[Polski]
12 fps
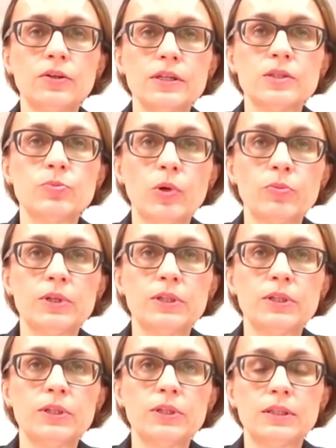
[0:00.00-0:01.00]
To jest
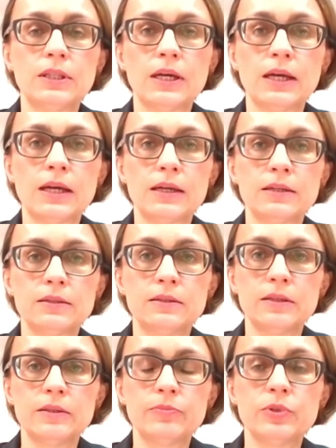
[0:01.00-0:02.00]
moment na
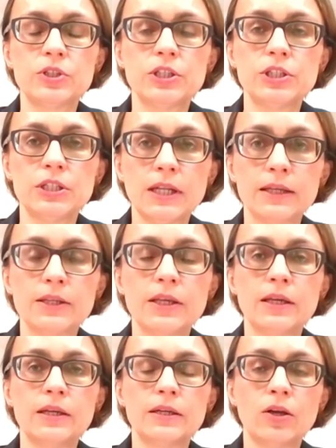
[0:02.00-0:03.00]

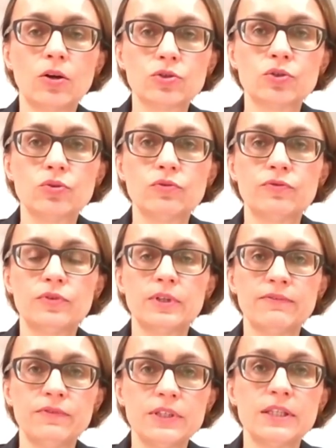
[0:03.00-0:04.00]
przycinanie kosztów,
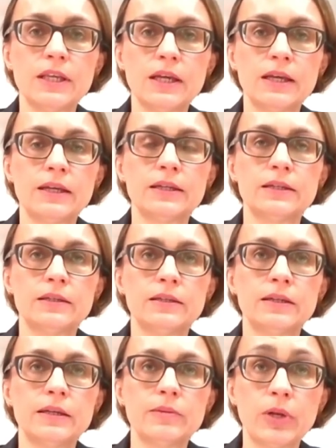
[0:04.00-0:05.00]
rewizję
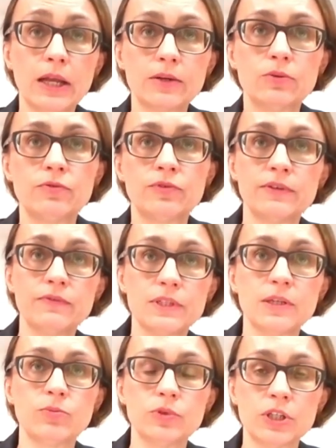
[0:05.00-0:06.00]
planów,
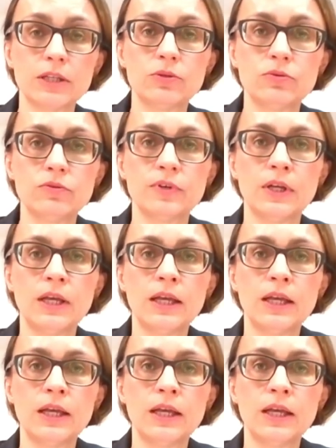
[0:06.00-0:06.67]
rewizję budżetów.